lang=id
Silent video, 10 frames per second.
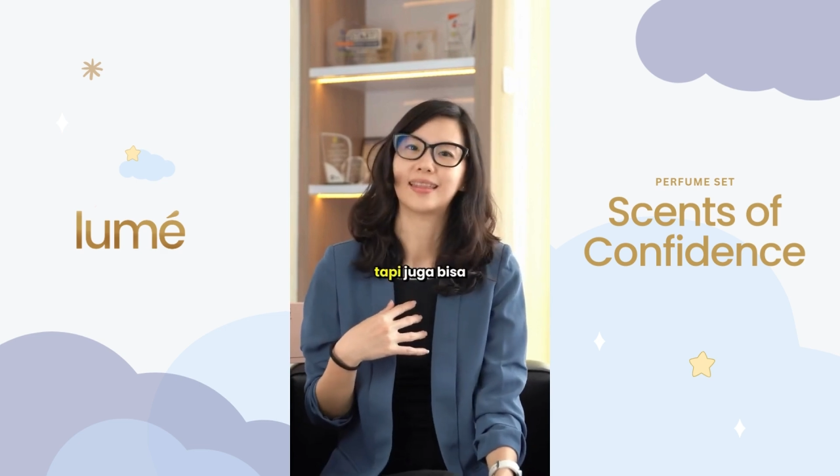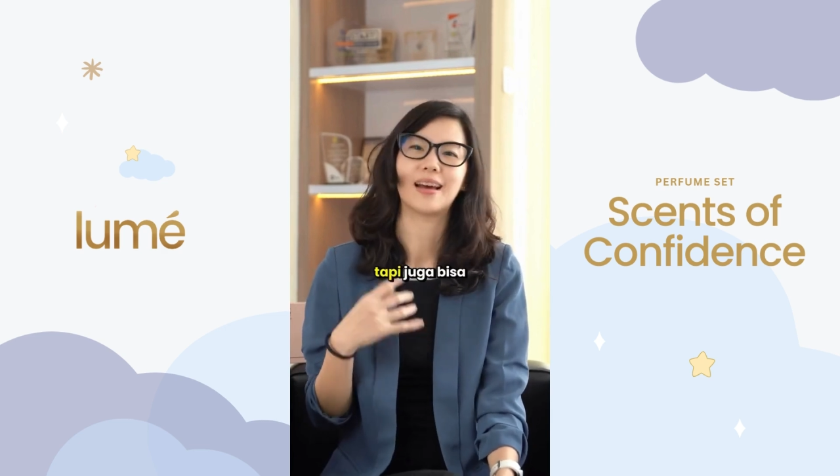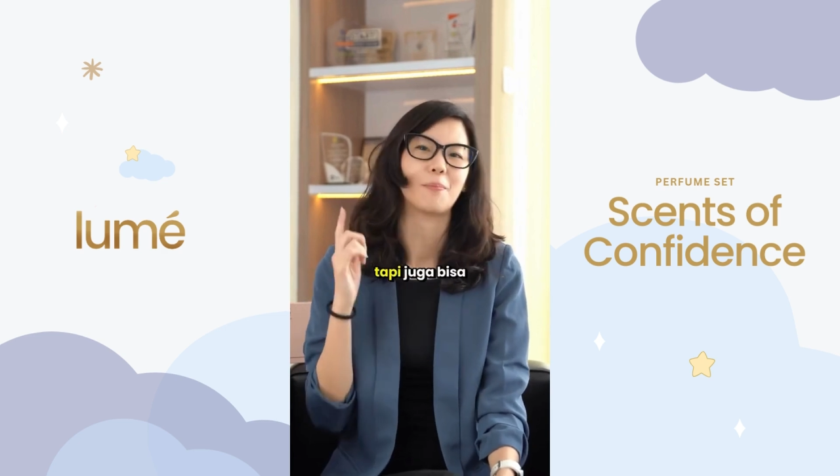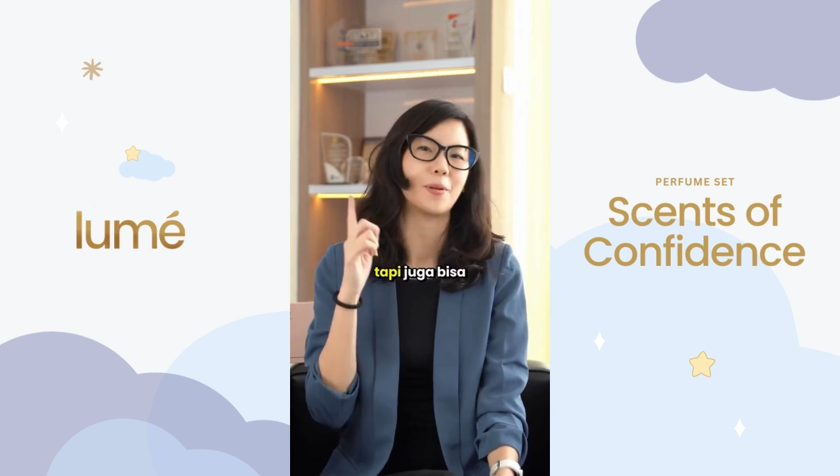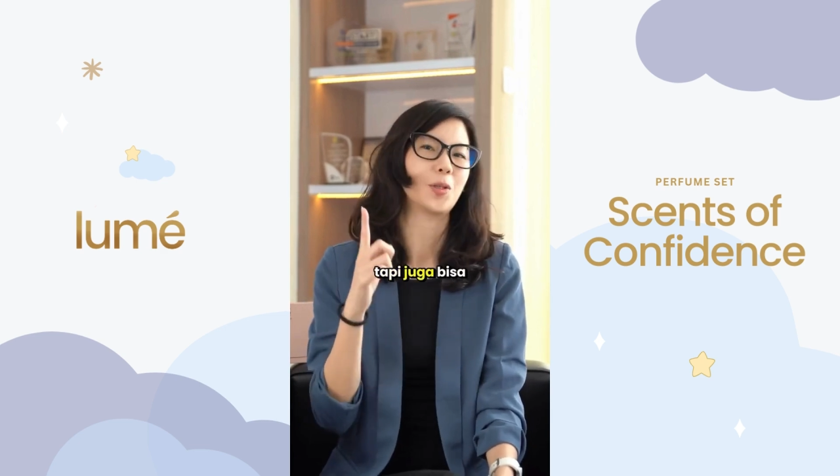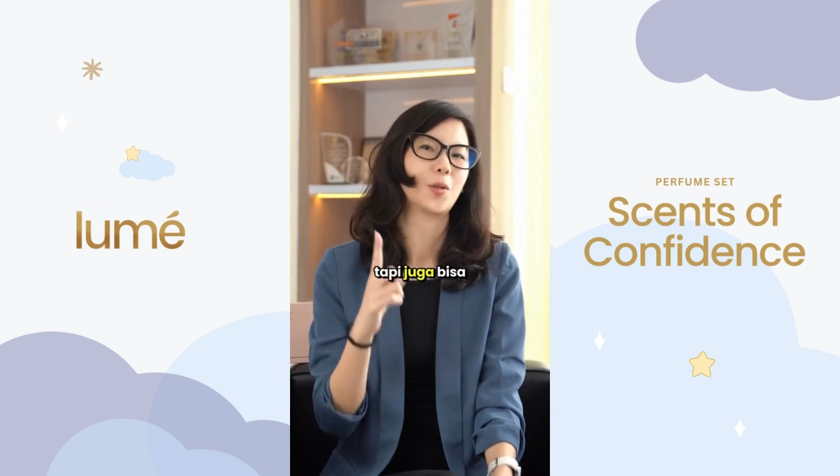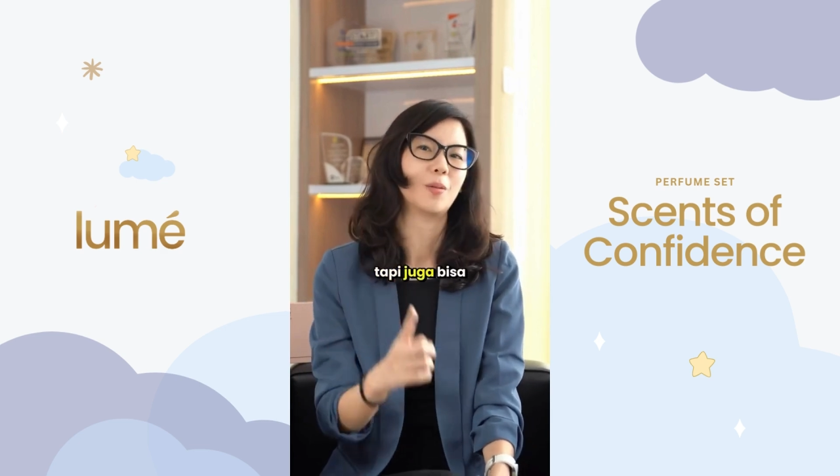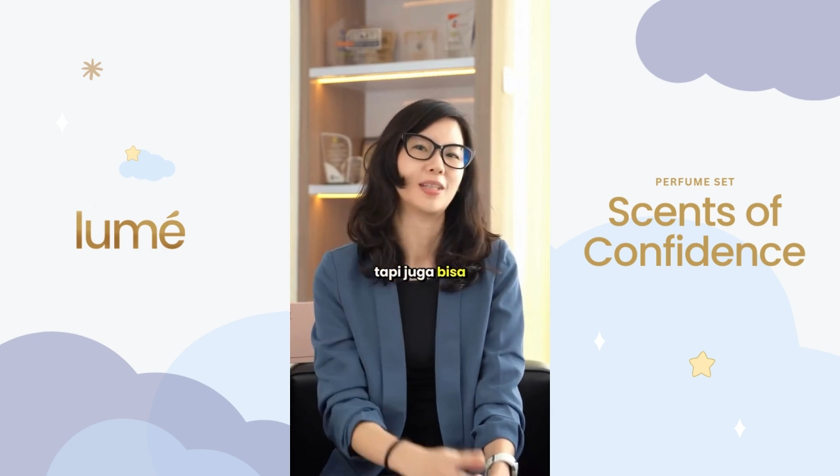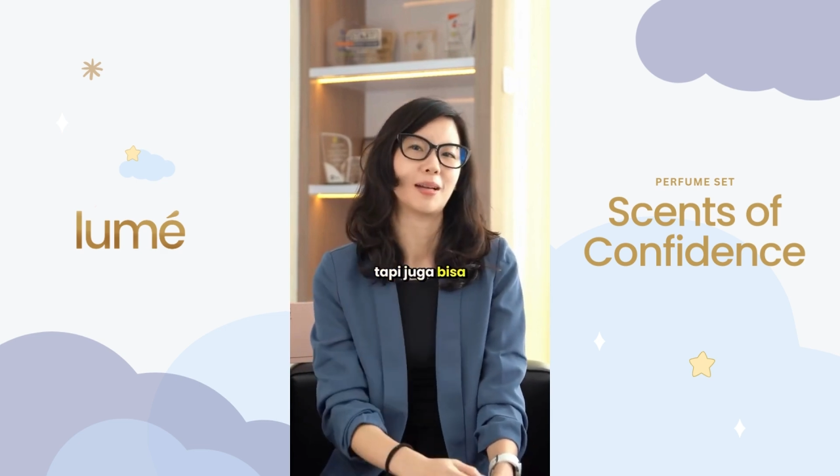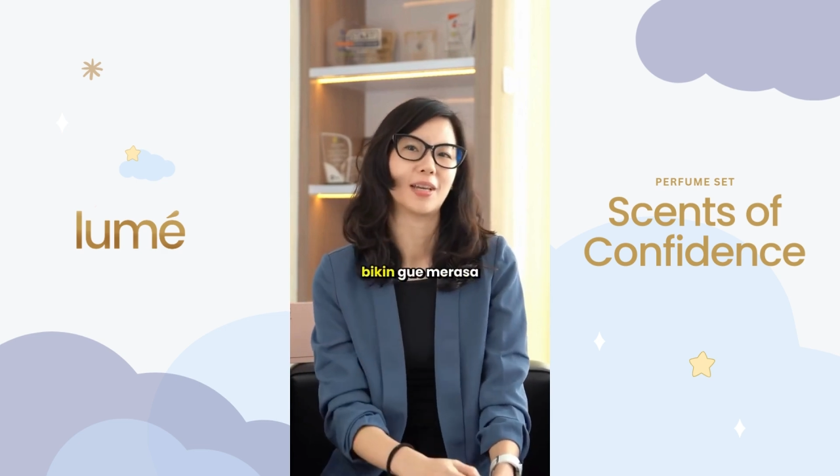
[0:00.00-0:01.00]
tapi
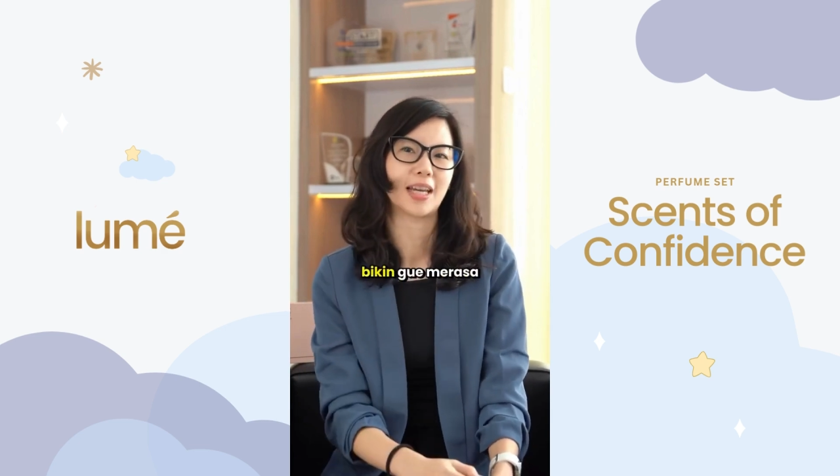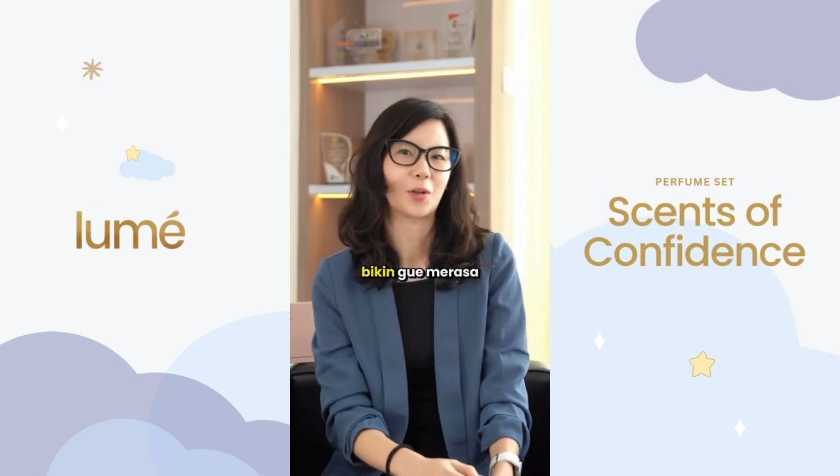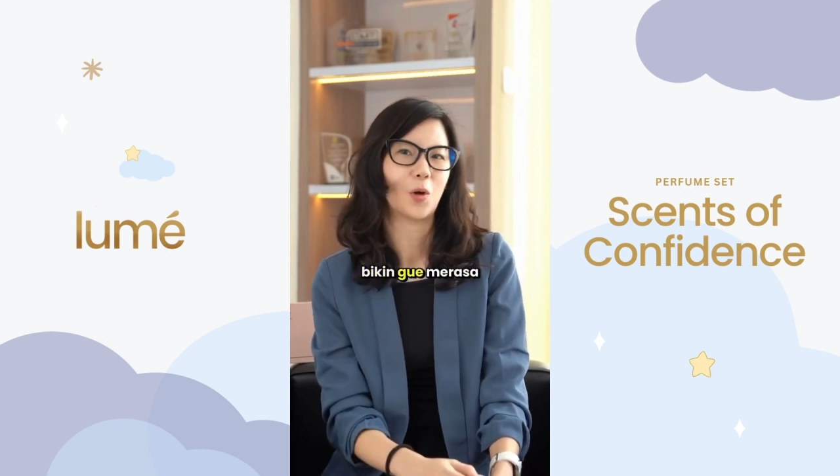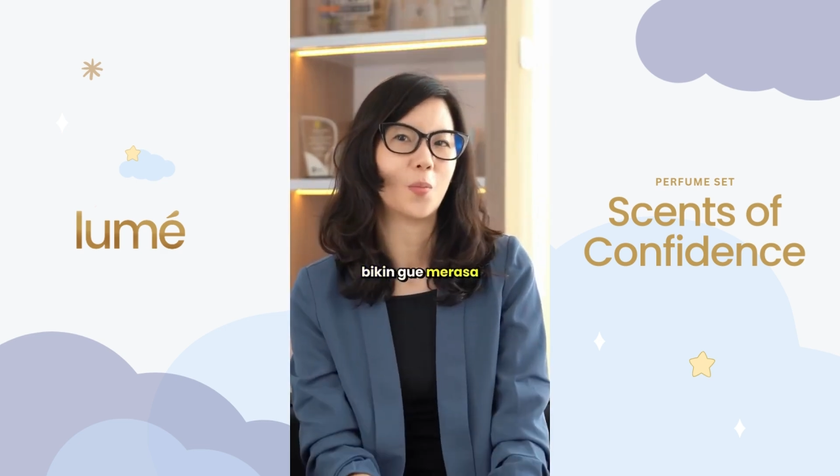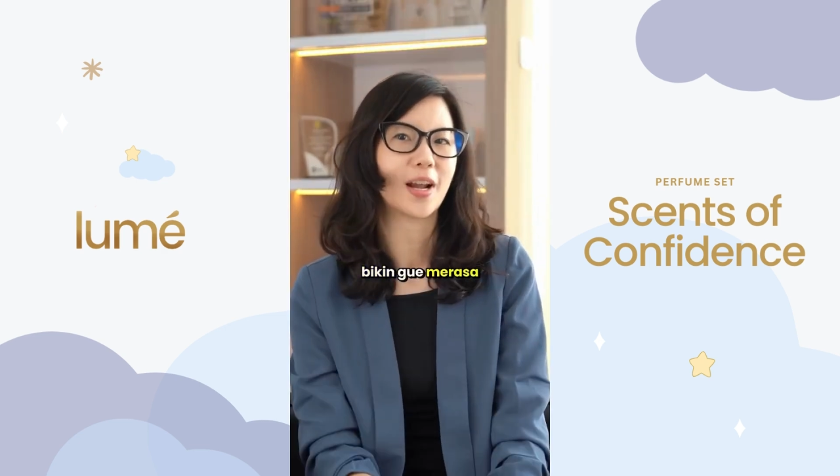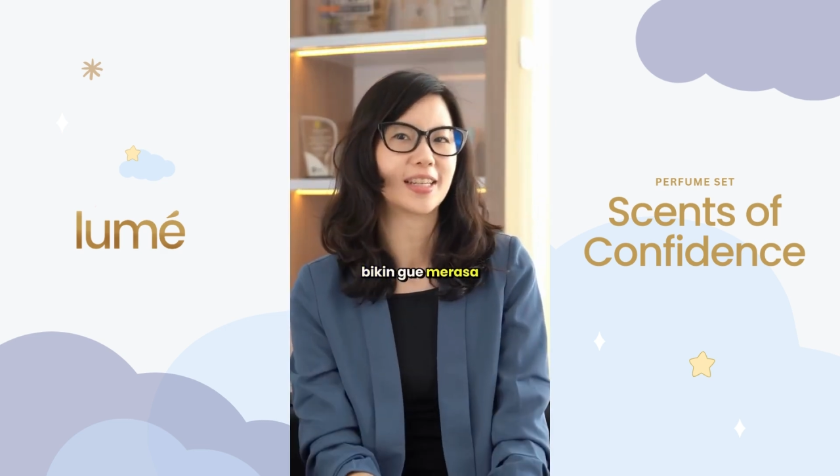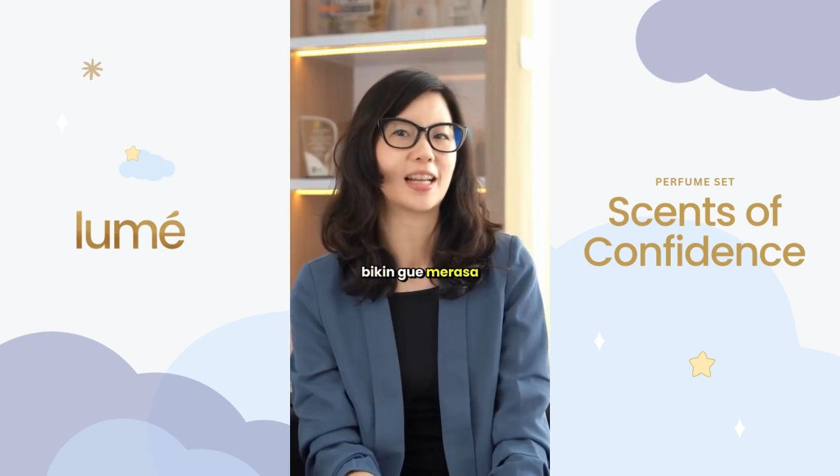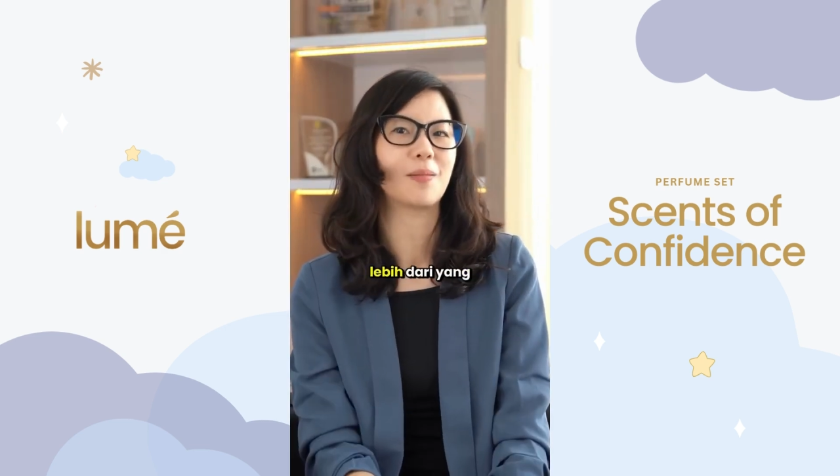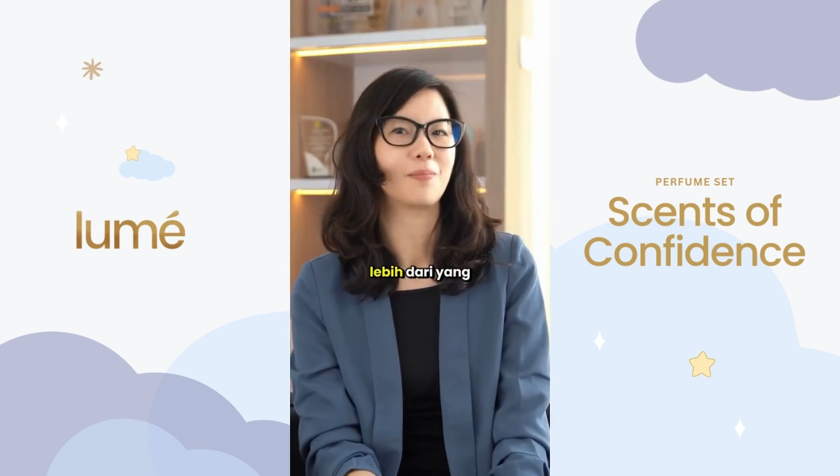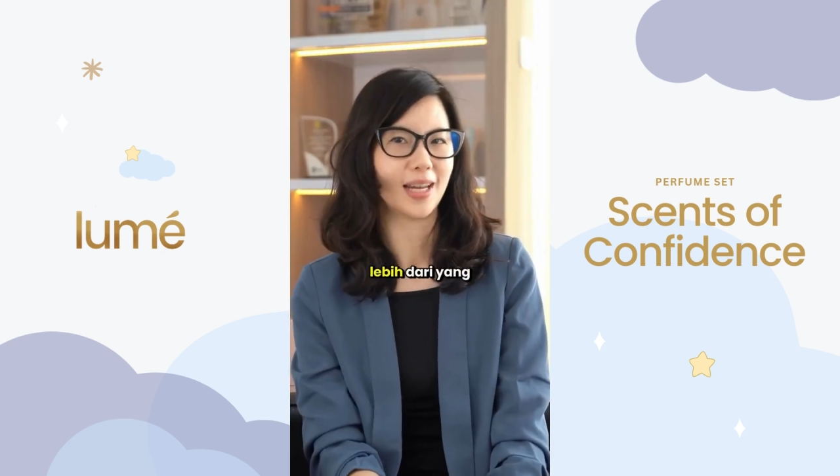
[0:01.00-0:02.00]
juga bisa bikin gue
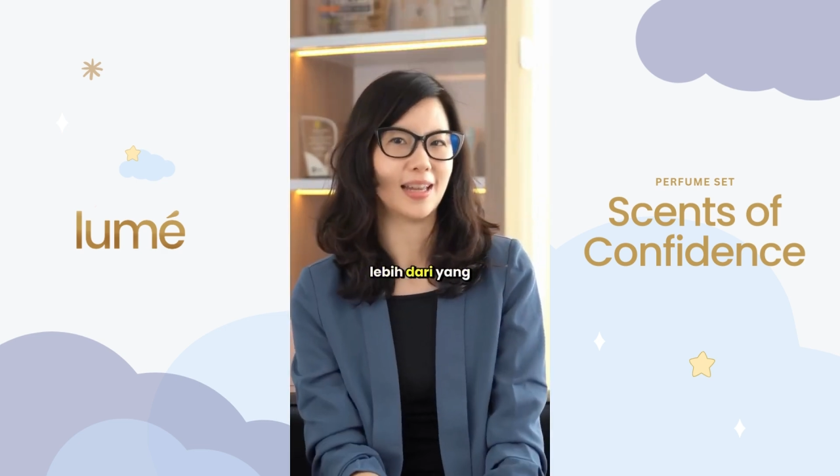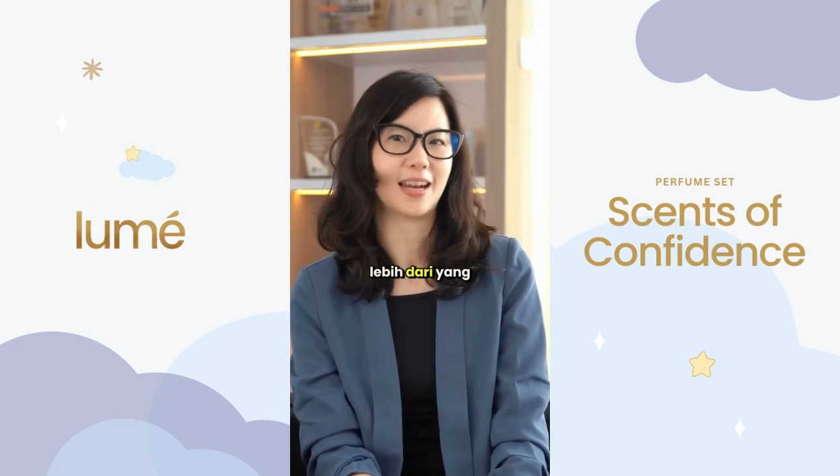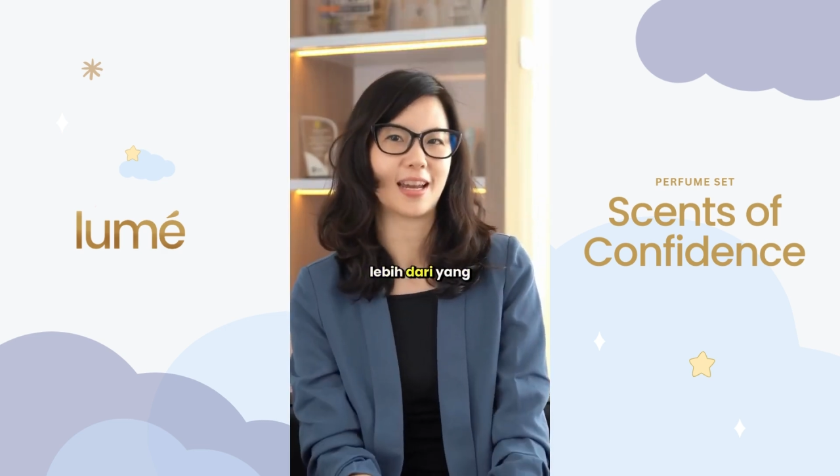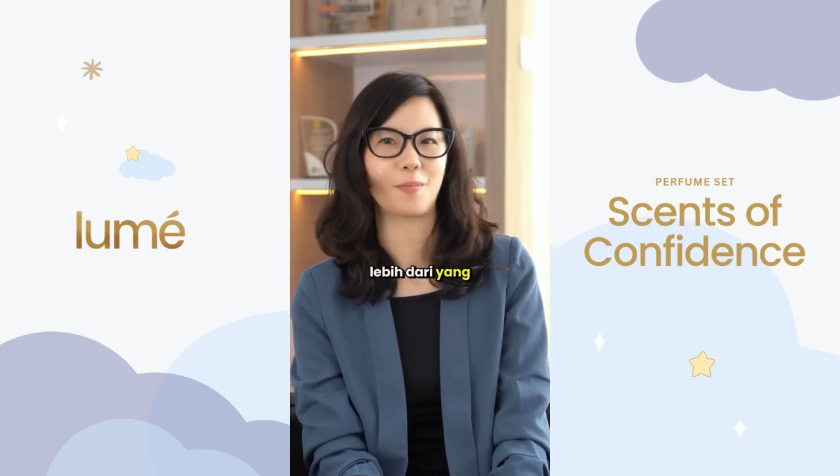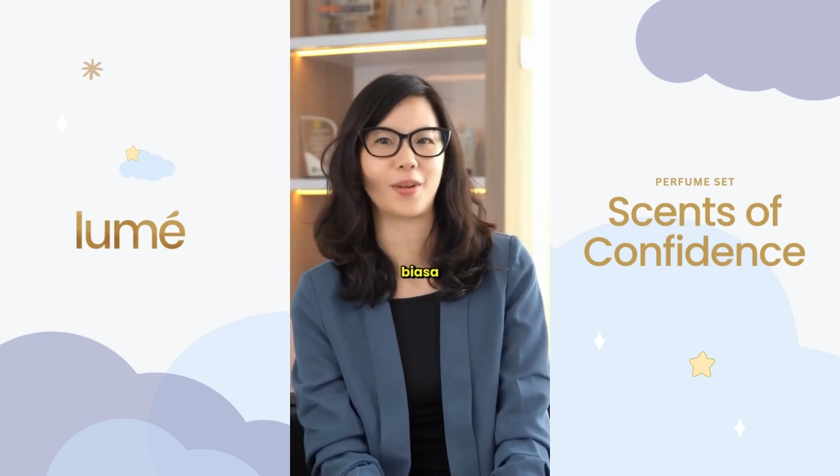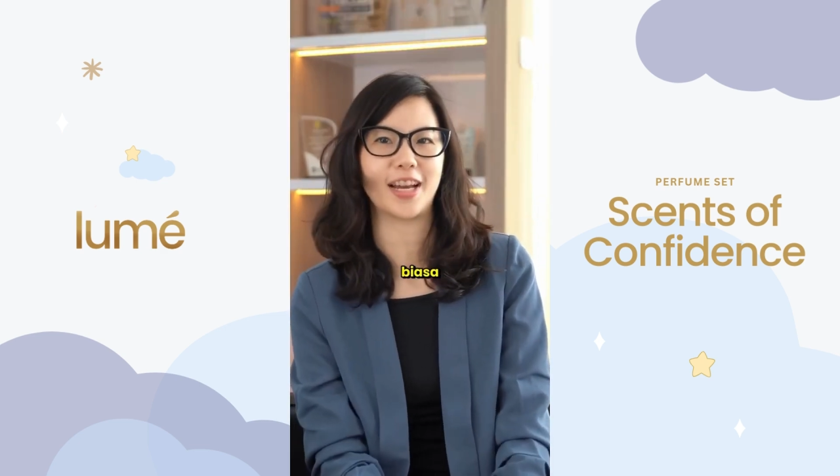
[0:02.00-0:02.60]
merasa lebih dari yang